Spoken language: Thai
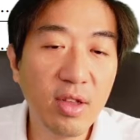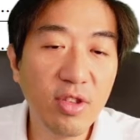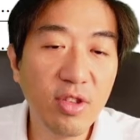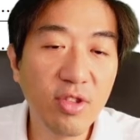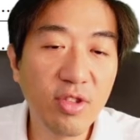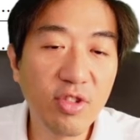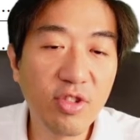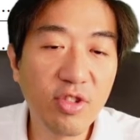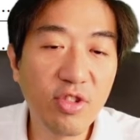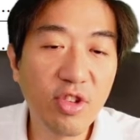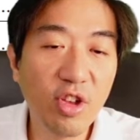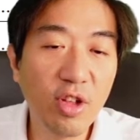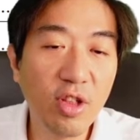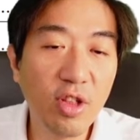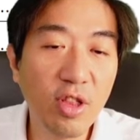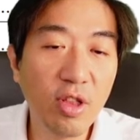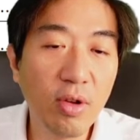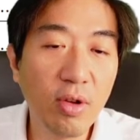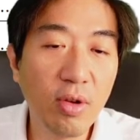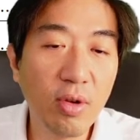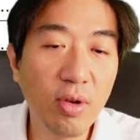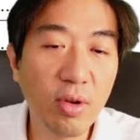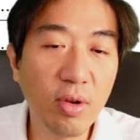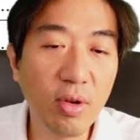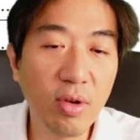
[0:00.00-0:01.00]

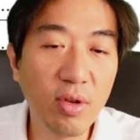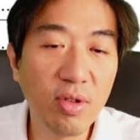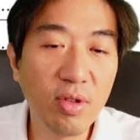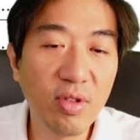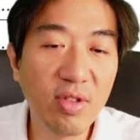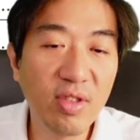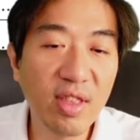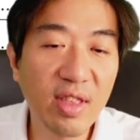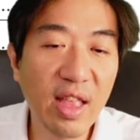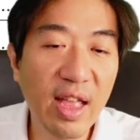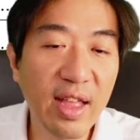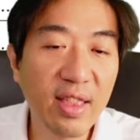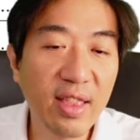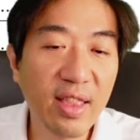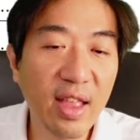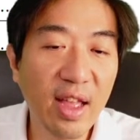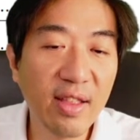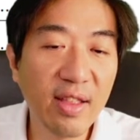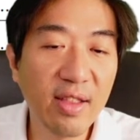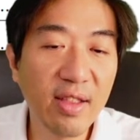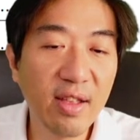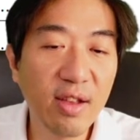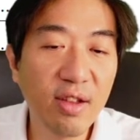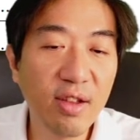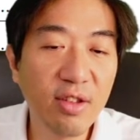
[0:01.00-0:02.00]
Cirro Stratus
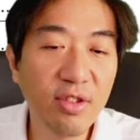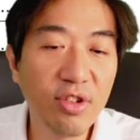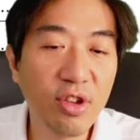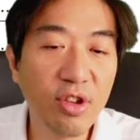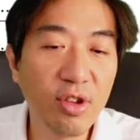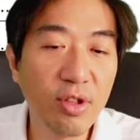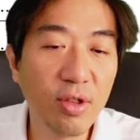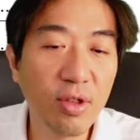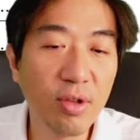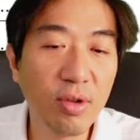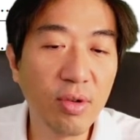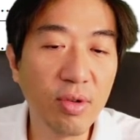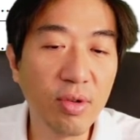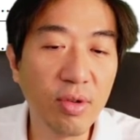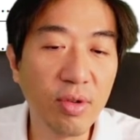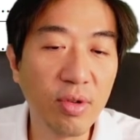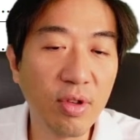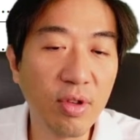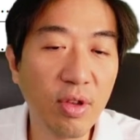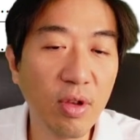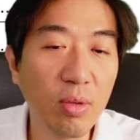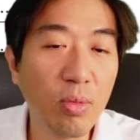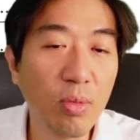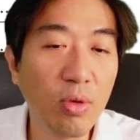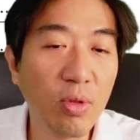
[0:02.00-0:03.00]
แล้วก็ Cirro
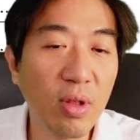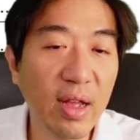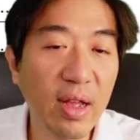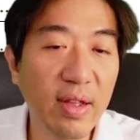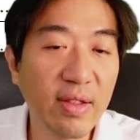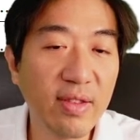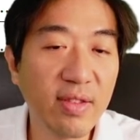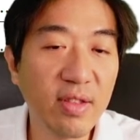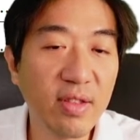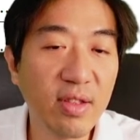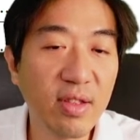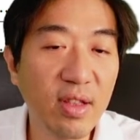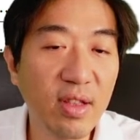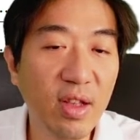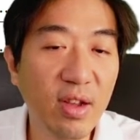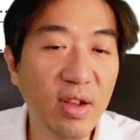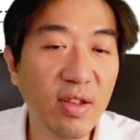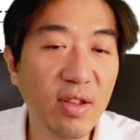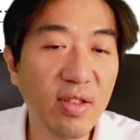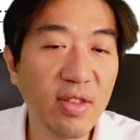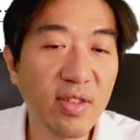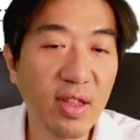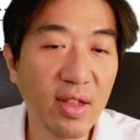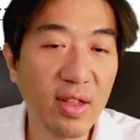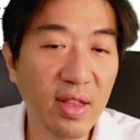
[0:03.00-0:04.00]
Cumulus แล้วก็
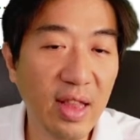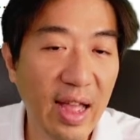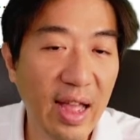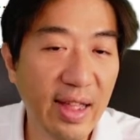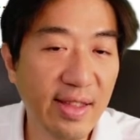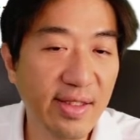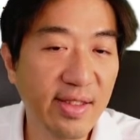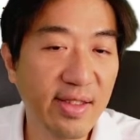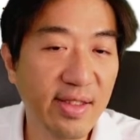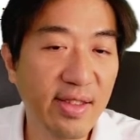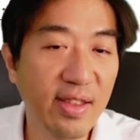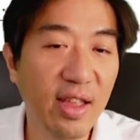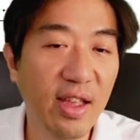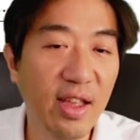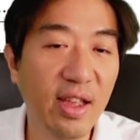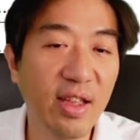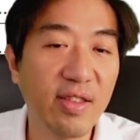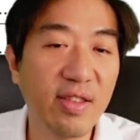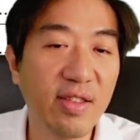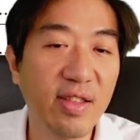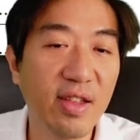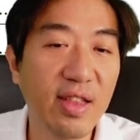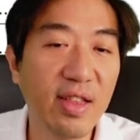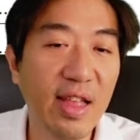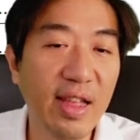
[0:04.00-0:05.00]
Cirrusนะฮะ
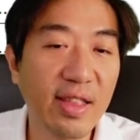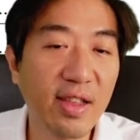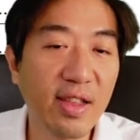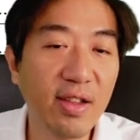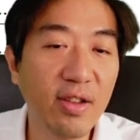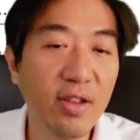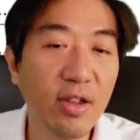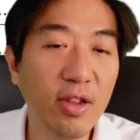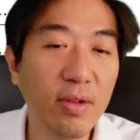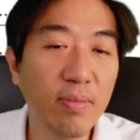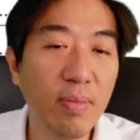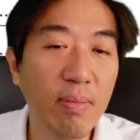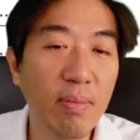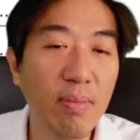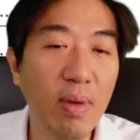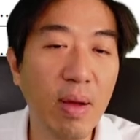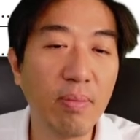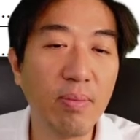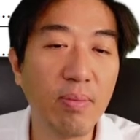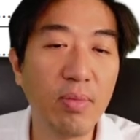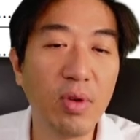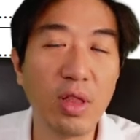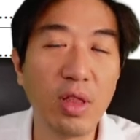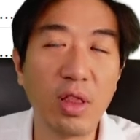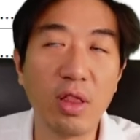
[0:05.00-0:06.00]
Cirrus ก็คือเป็นแบบเห
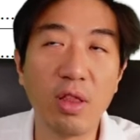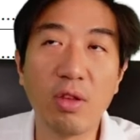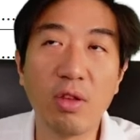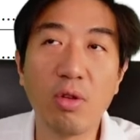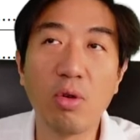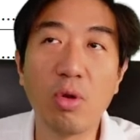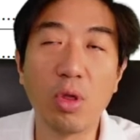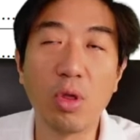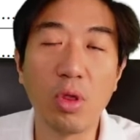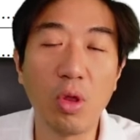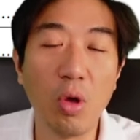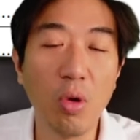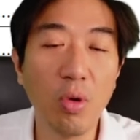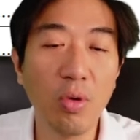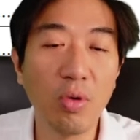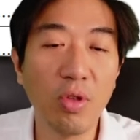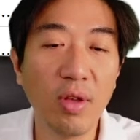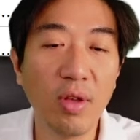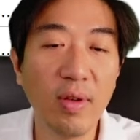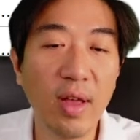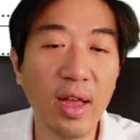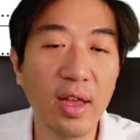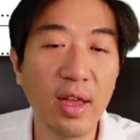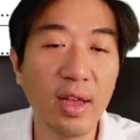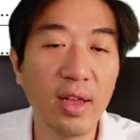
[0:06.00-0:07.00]
มือนขนนกใช่ป่ะ
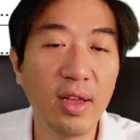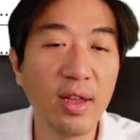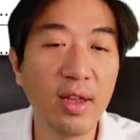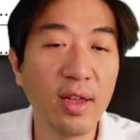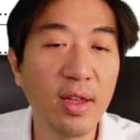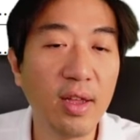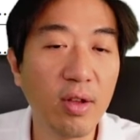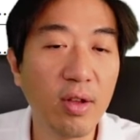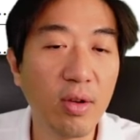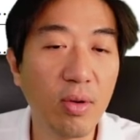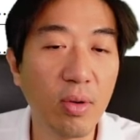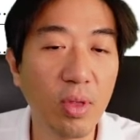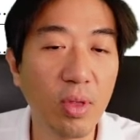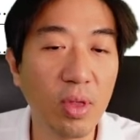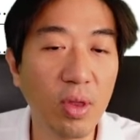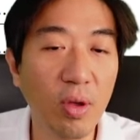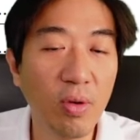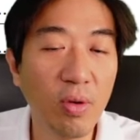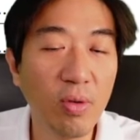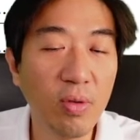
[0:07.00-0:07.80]
ขนนก